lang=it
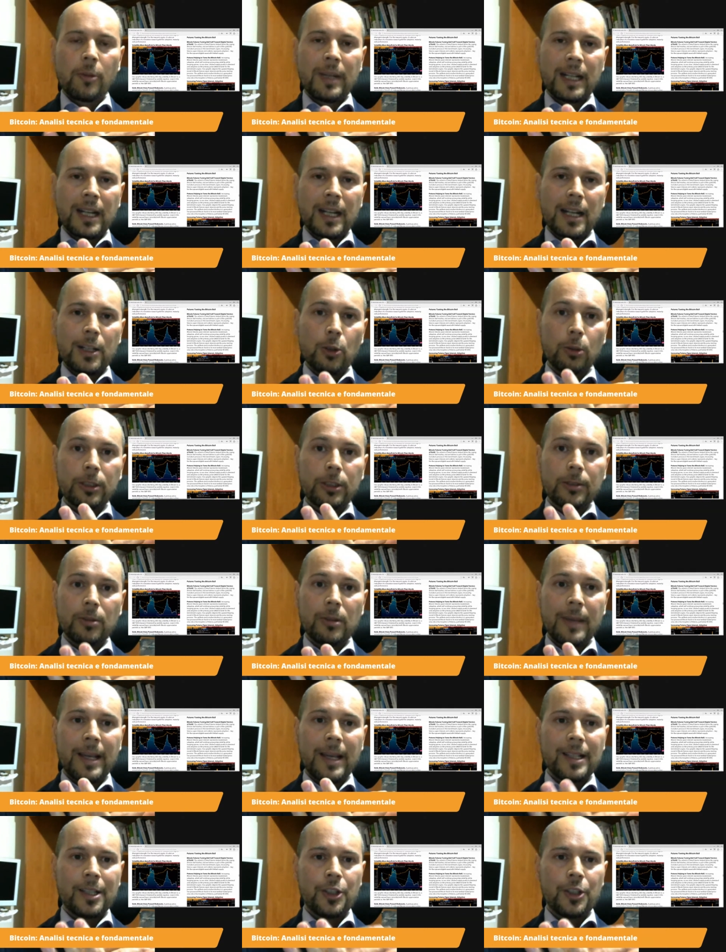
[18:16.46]
come negli ultimi
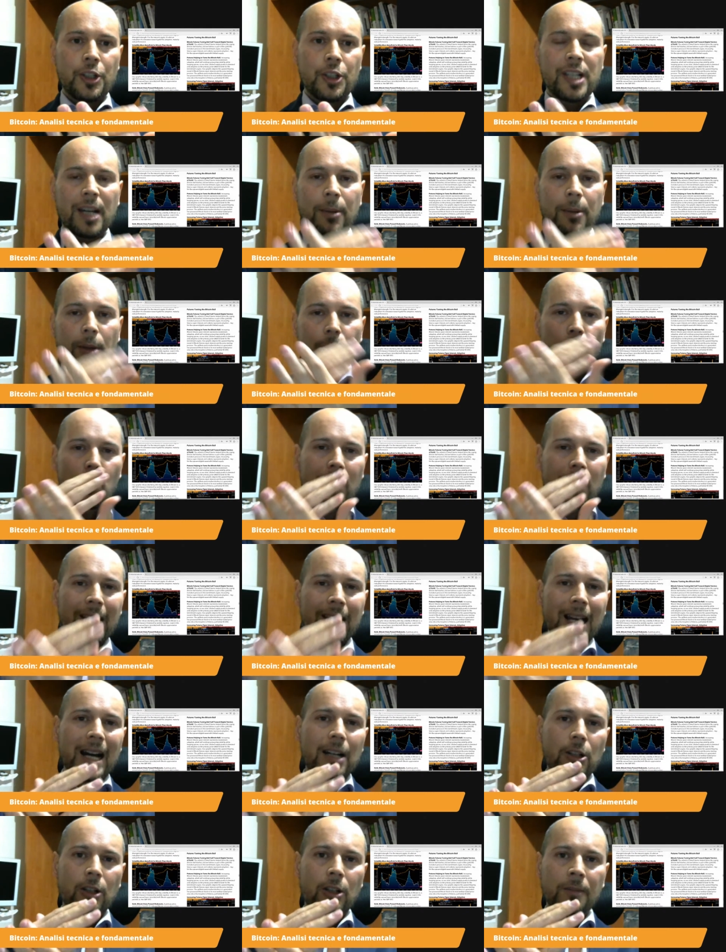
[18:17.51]
mesi ci sia proprio un
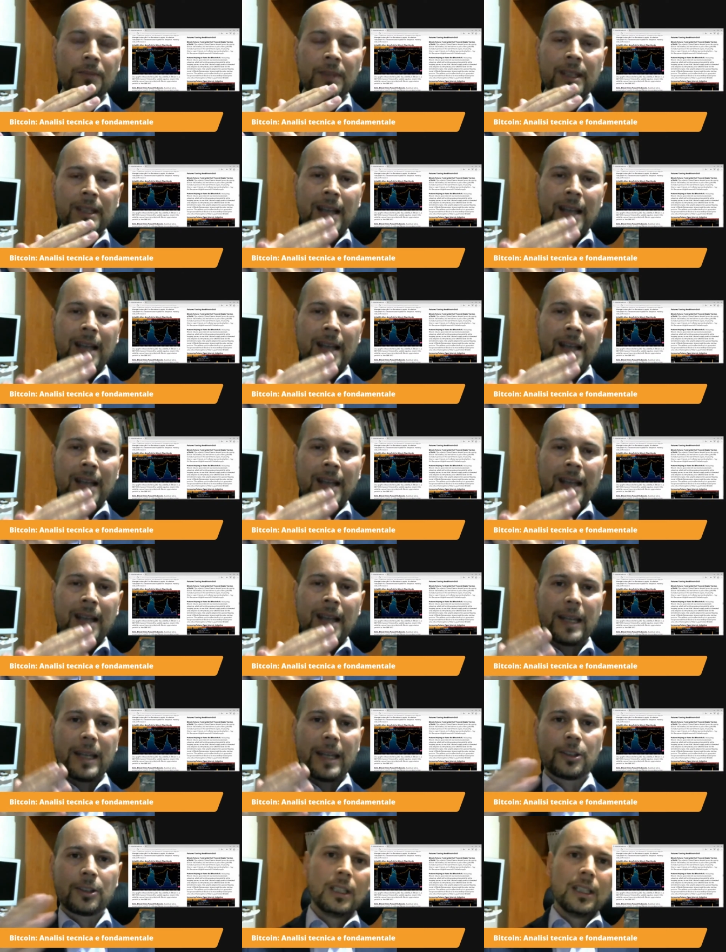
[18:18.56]
chiaro
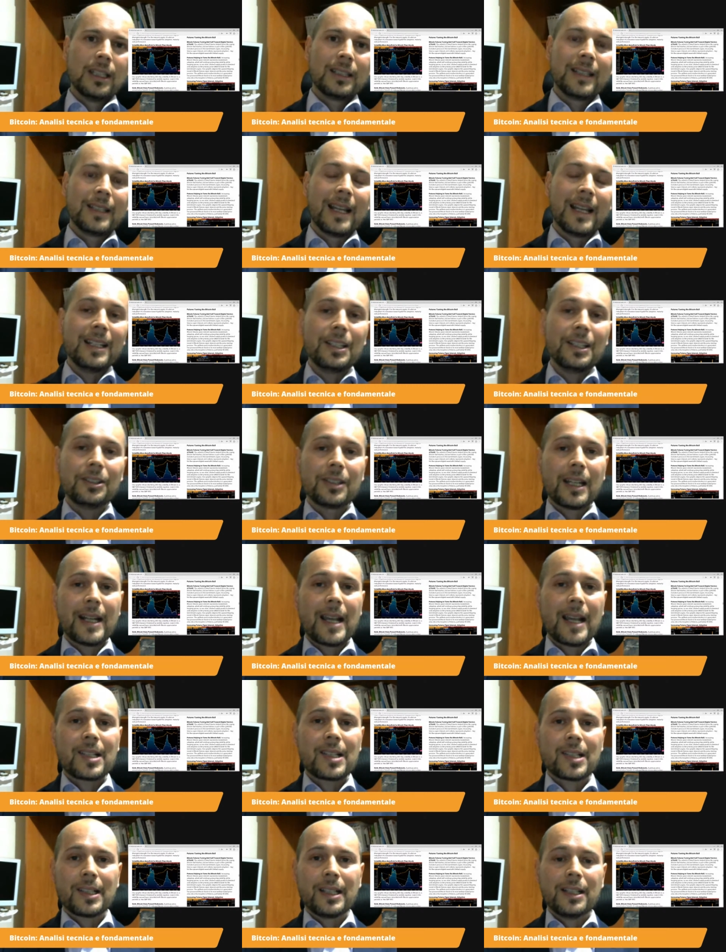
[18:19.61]
aumento
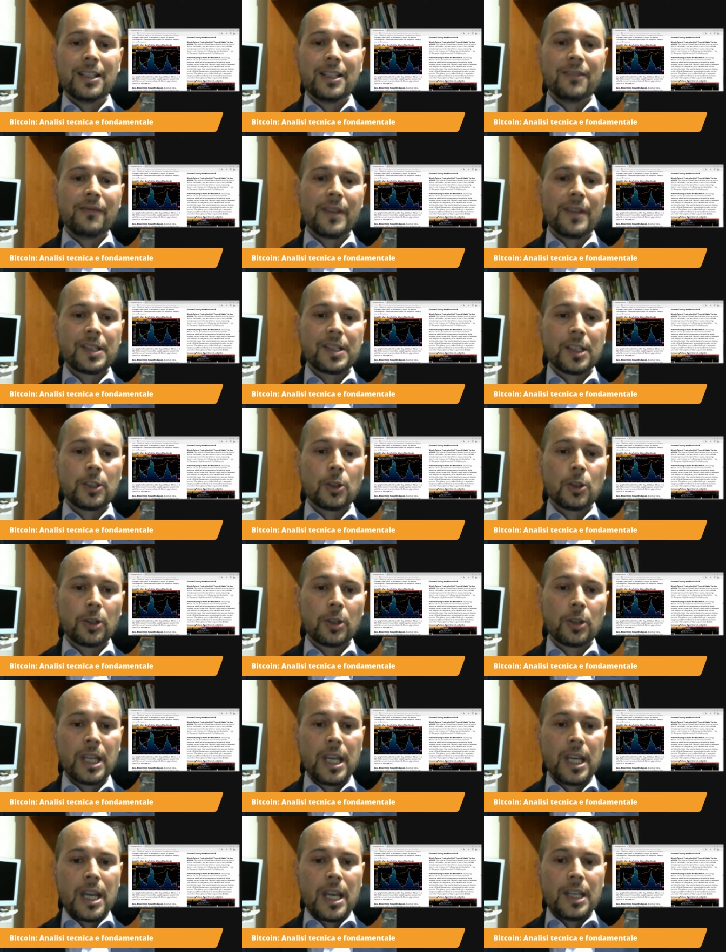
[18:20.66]
dell'interesse degli
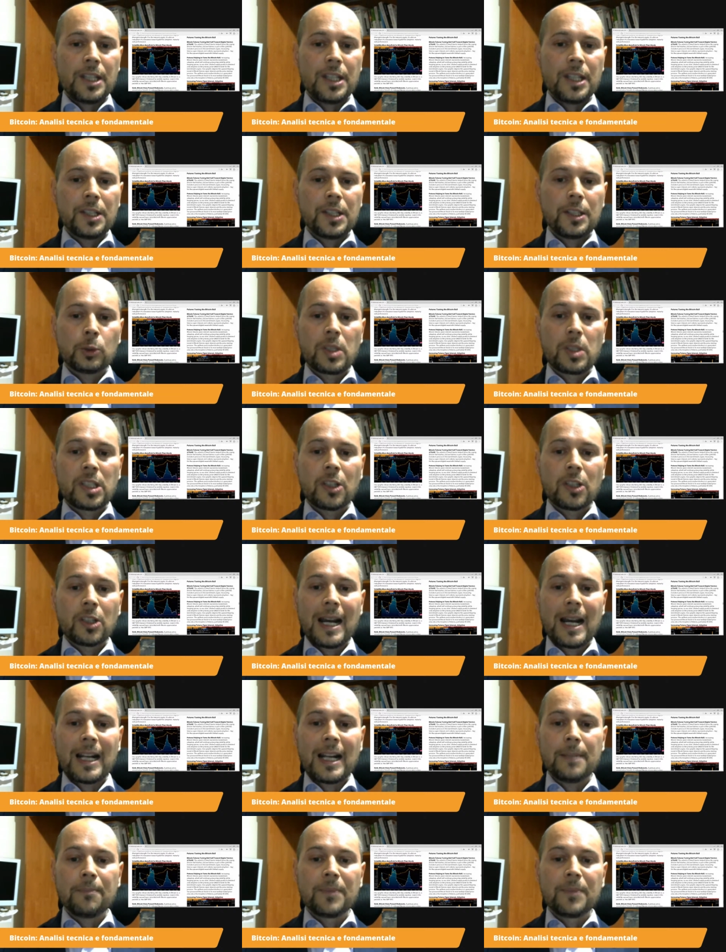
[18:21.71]
investitori
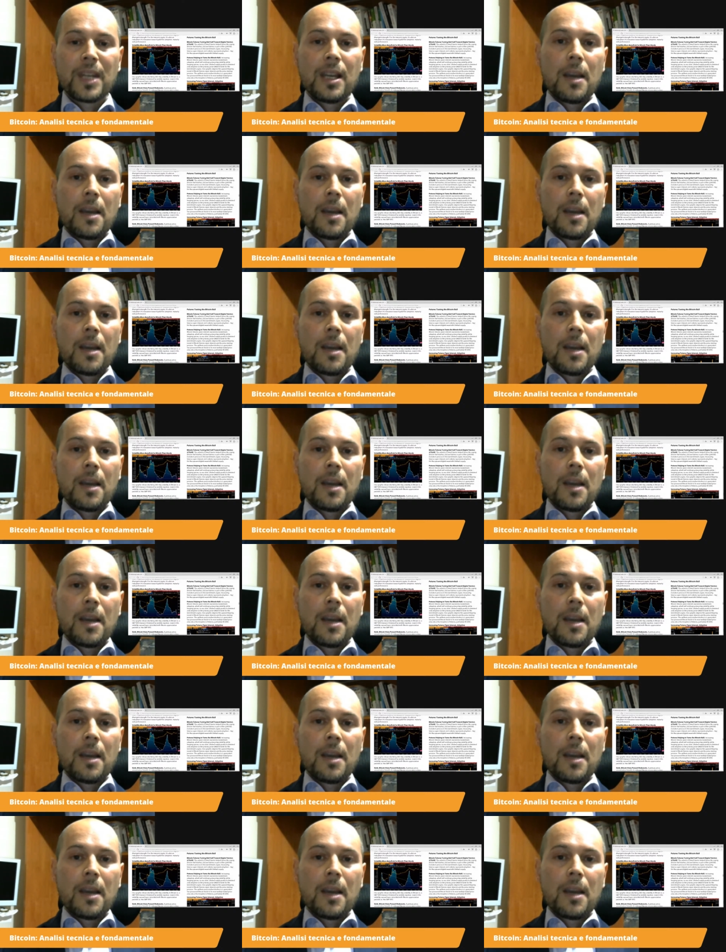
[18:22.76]
istituzionali